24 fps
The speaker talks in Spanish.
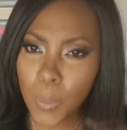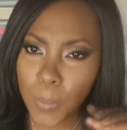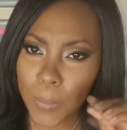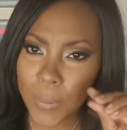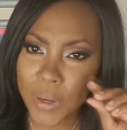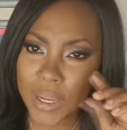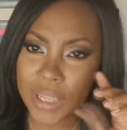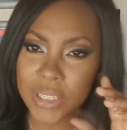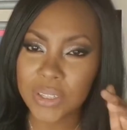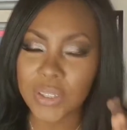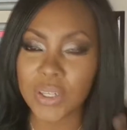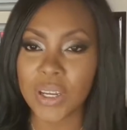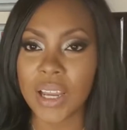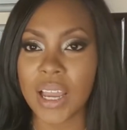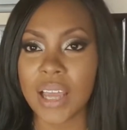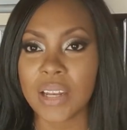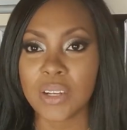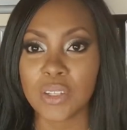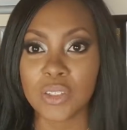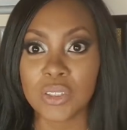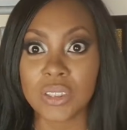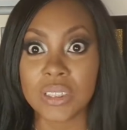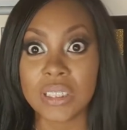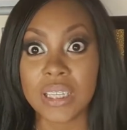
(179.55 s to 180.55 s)
un poquito
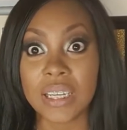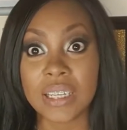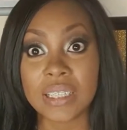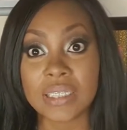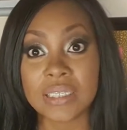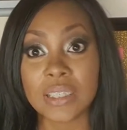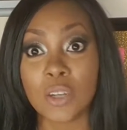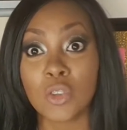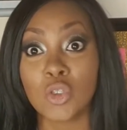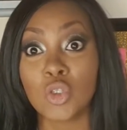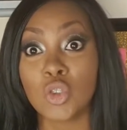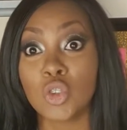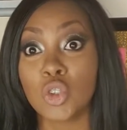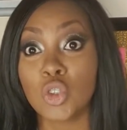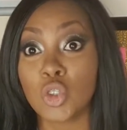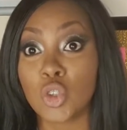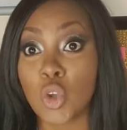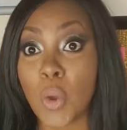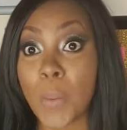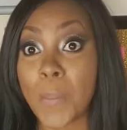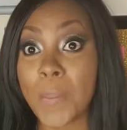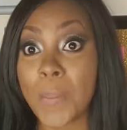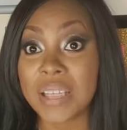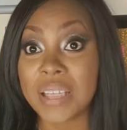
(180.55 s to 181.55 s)
caros y en Estados
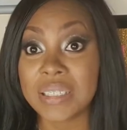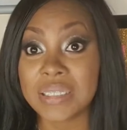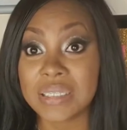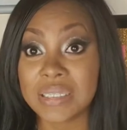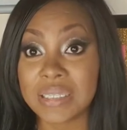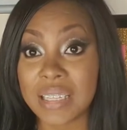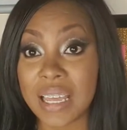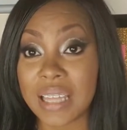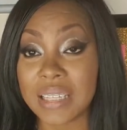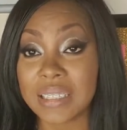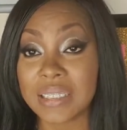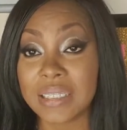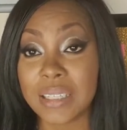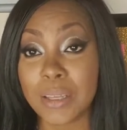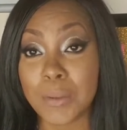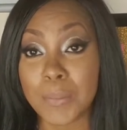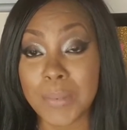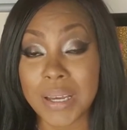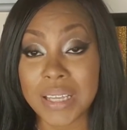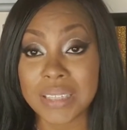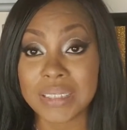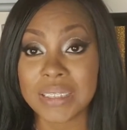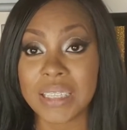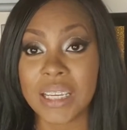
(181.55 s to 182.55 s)
Unidos
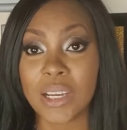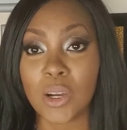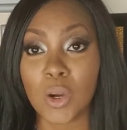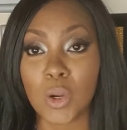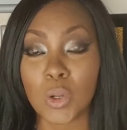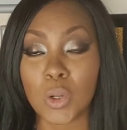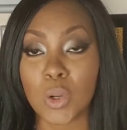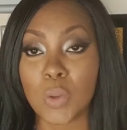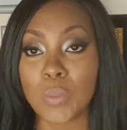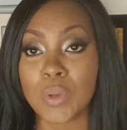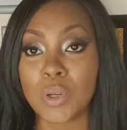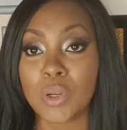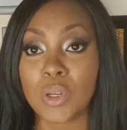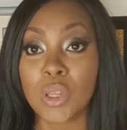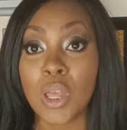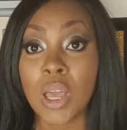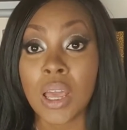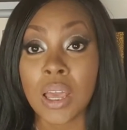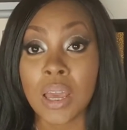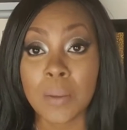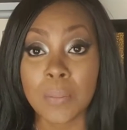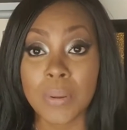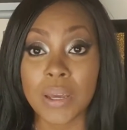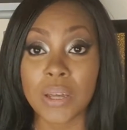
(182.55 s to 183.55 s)
bastante más económicos.